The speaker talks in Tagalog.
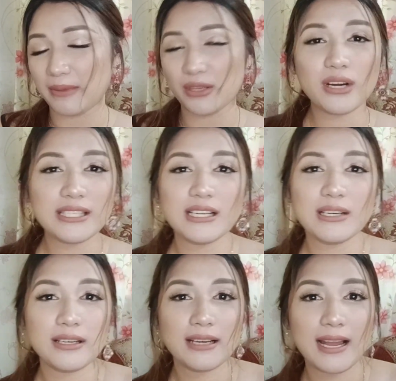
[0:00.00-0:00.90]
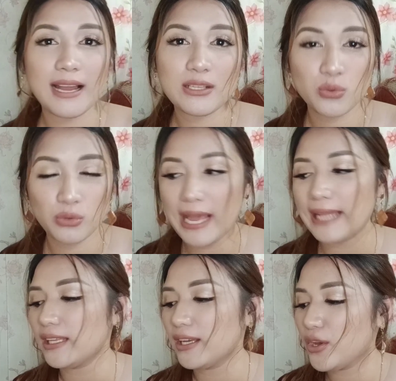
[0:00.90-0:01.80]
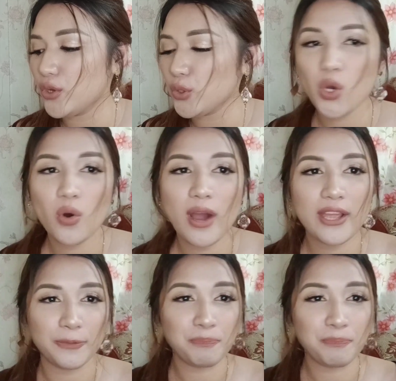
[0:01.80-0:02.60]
Yung kanyang uh, sulat. So, ayun.